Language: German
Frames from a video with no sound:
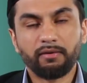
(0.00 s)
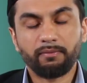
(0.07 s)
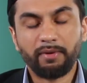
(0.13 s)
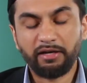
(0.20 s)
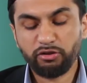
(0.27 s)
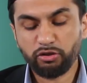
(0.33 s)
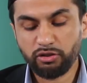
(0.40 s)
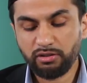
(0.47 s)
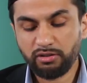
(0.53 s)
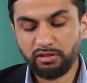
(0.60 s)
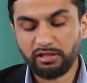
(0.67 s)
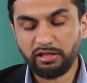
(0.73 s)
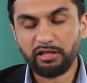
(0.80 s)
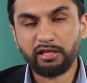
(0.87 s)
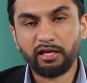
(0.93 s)
Menschen,
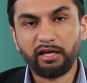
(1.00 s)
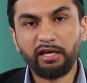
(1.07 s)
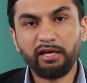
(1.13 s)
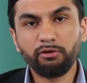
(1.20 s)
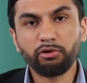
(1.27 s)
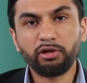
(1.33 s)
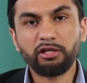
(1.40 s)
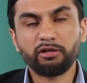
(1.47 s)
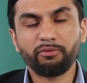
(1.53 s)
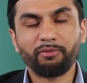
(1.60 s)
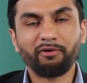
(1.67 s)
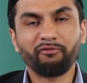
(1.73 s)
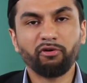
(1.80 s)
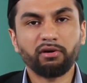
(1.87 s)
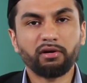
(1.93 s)
die ihr Ego nicht
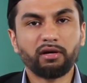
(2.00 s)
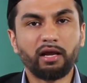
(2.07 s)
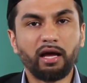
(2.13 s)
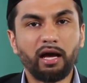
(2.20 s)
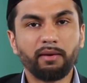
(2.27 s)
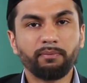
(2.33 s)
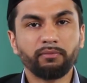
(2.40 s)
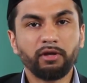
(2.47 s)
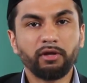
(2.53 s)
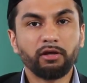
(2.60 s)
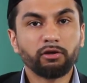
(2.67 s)
überwunden haben,